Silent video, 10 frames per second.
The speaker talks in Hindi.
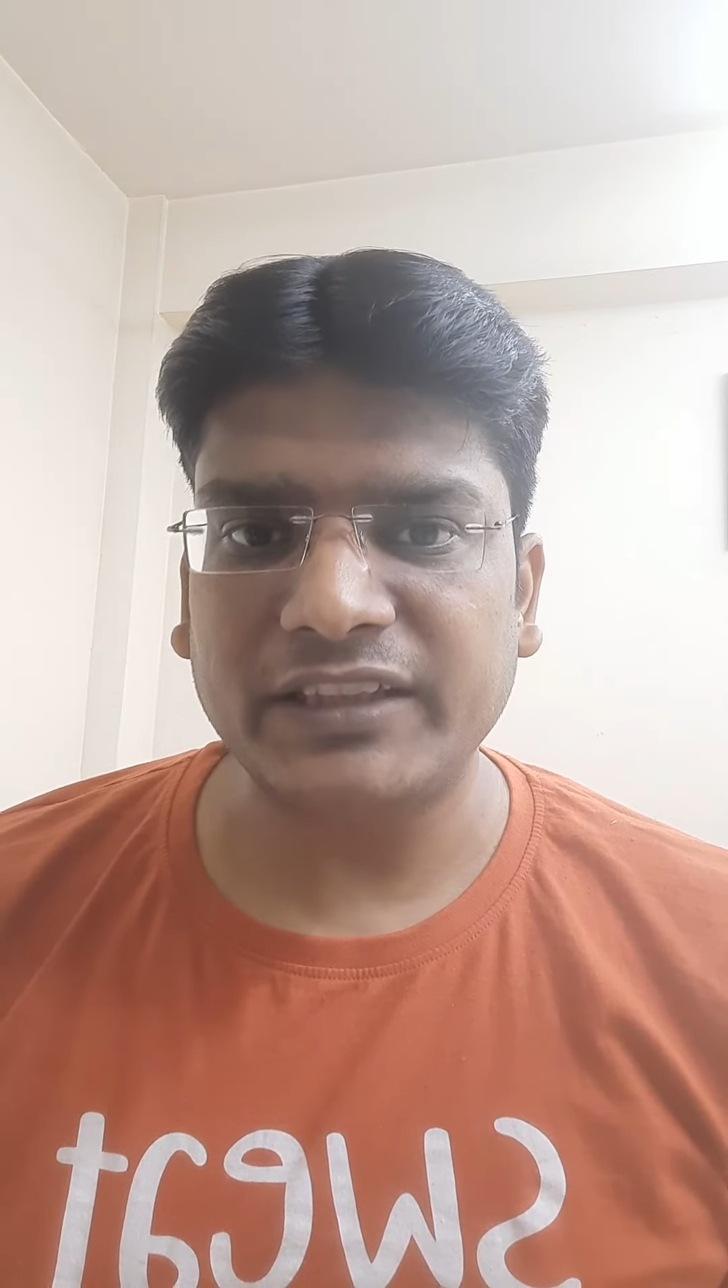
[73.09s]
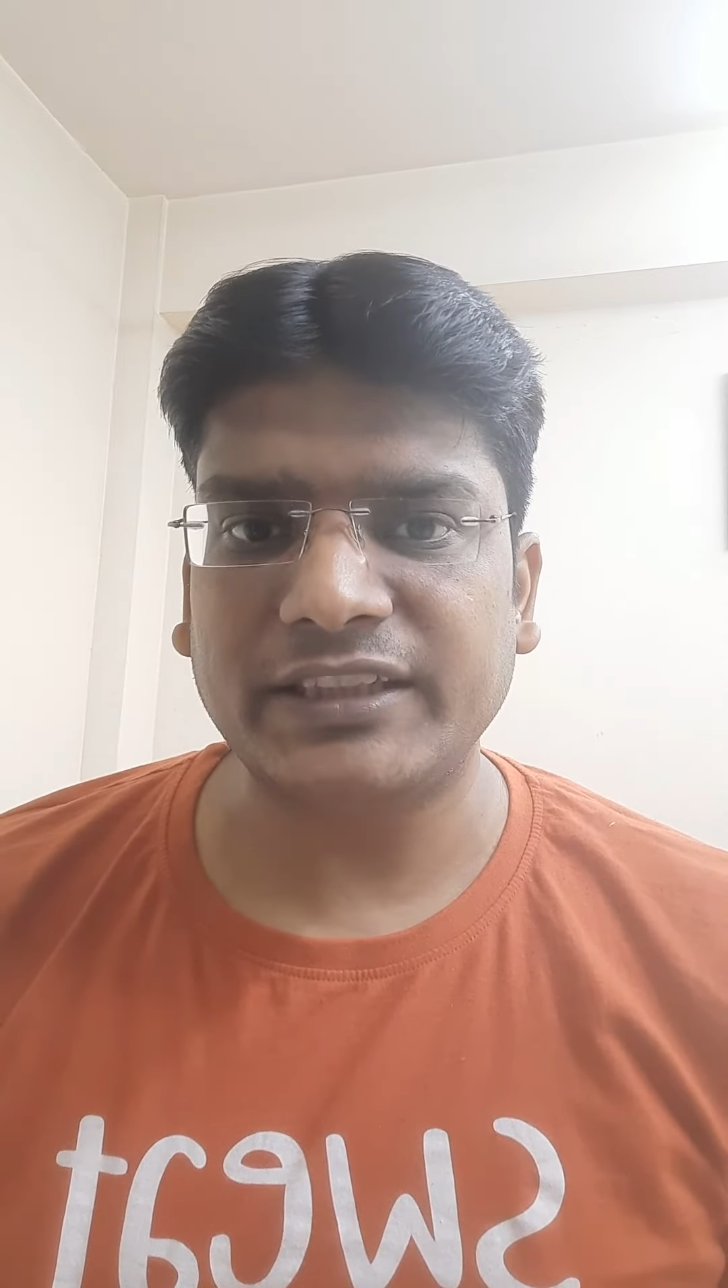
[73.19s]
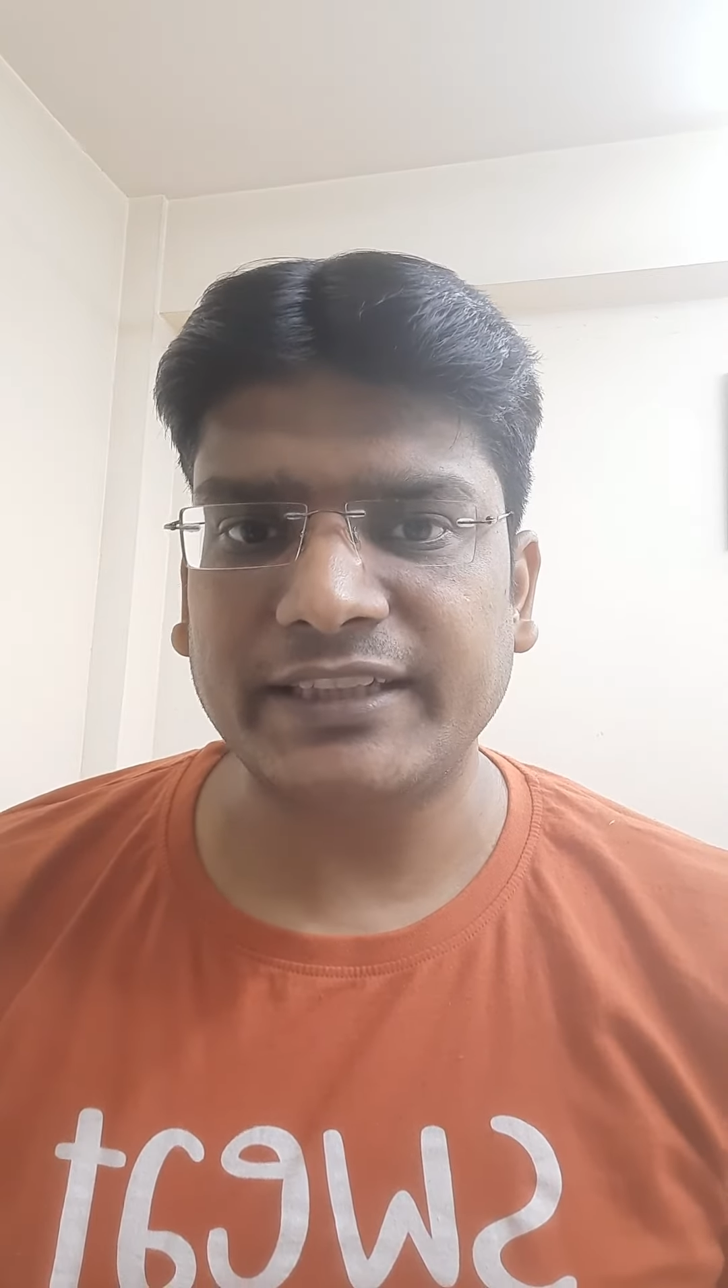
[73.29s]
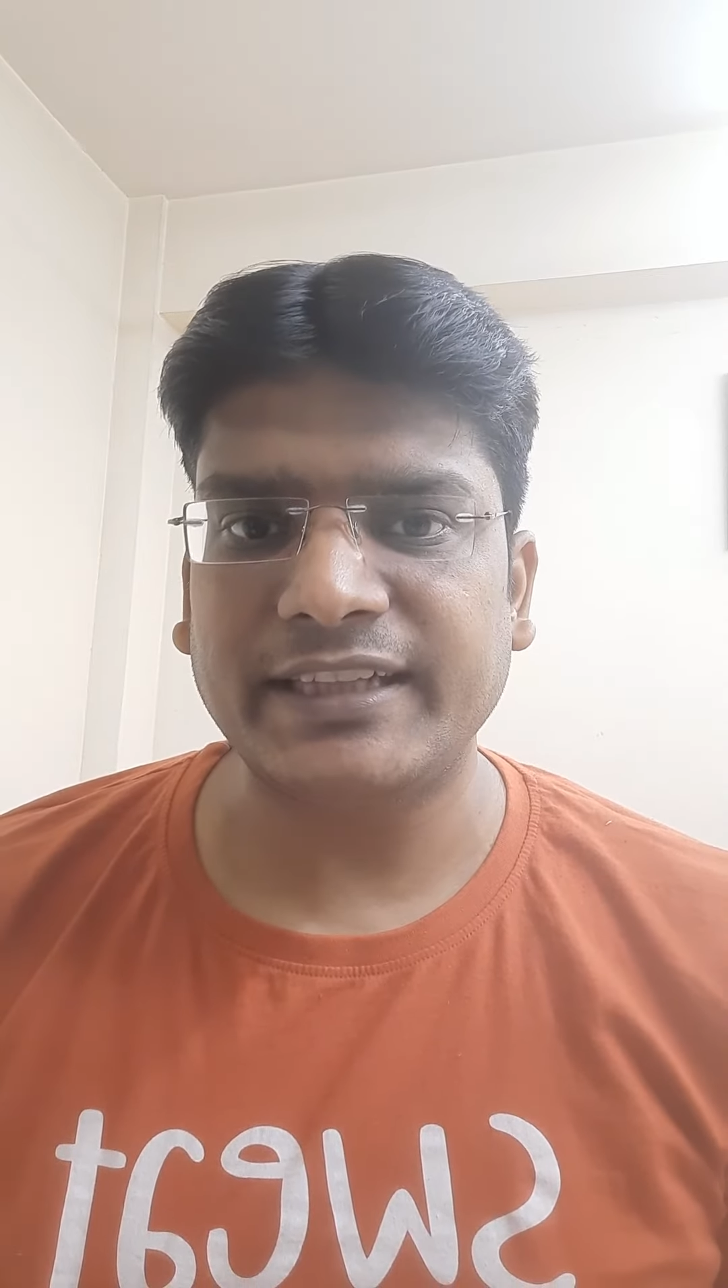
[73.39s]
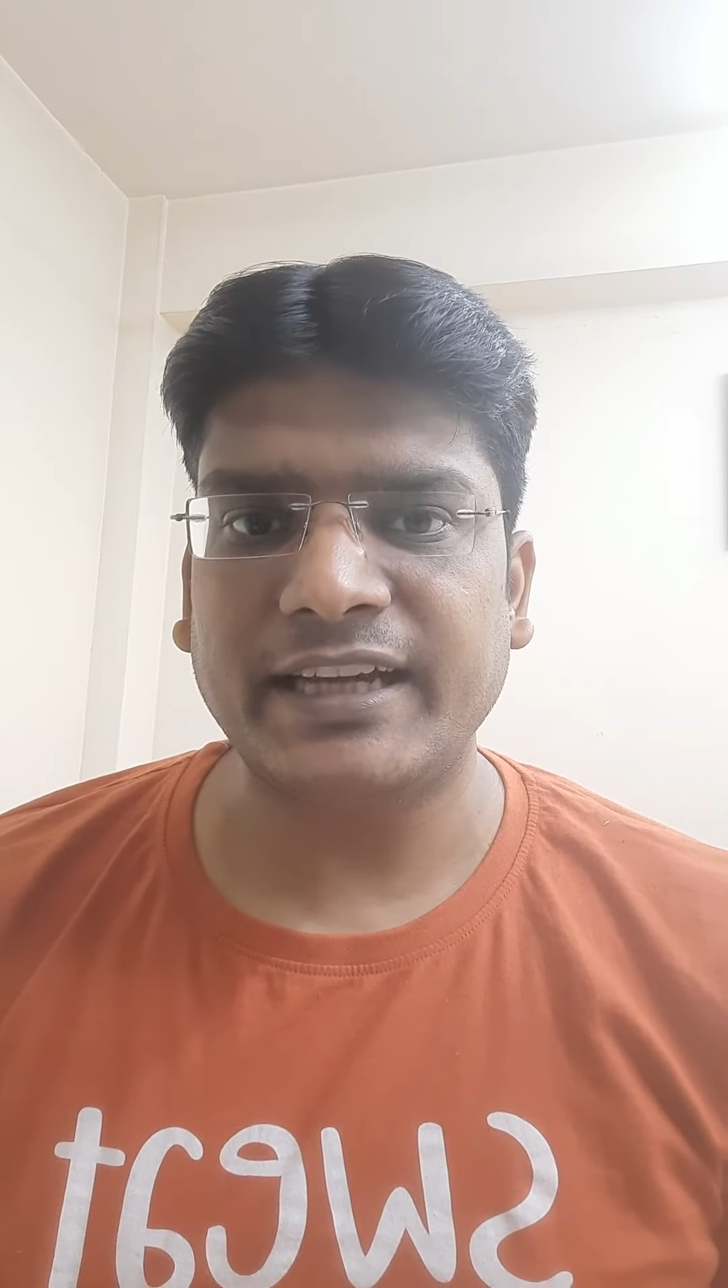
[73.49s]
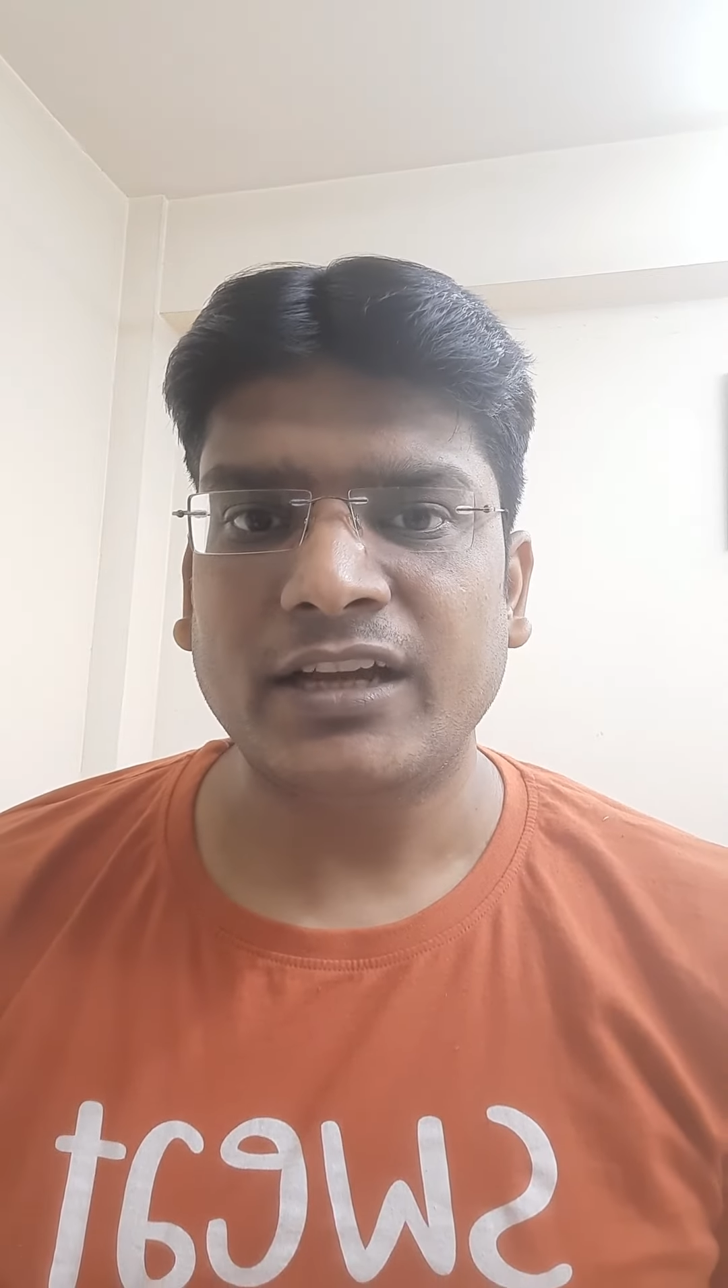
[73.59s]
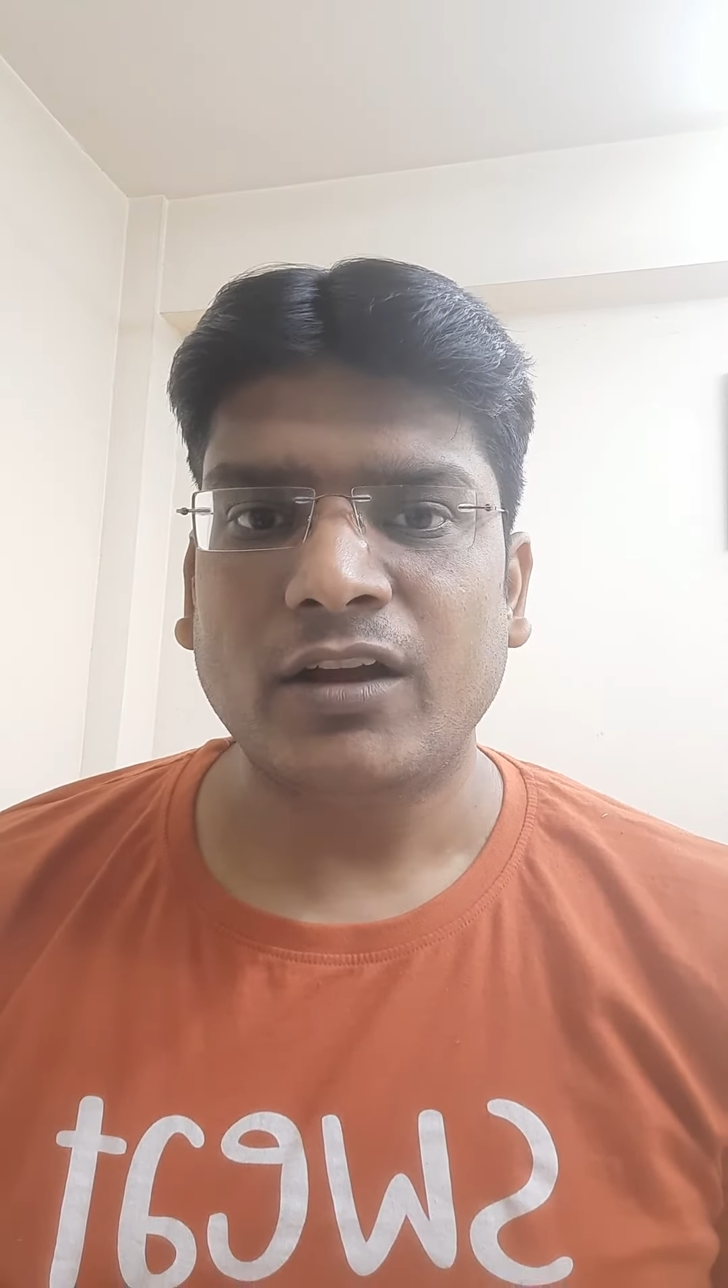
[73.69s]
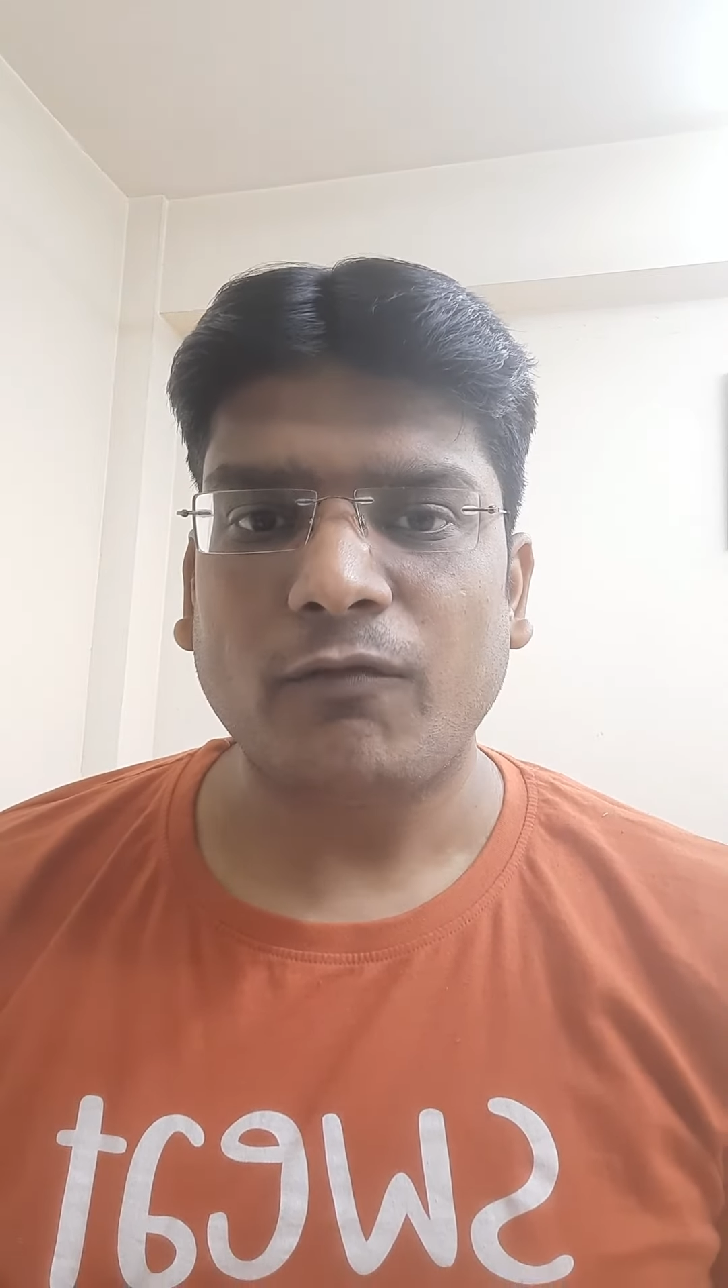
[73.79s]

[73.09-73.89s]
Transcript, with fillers: वेस्टेज है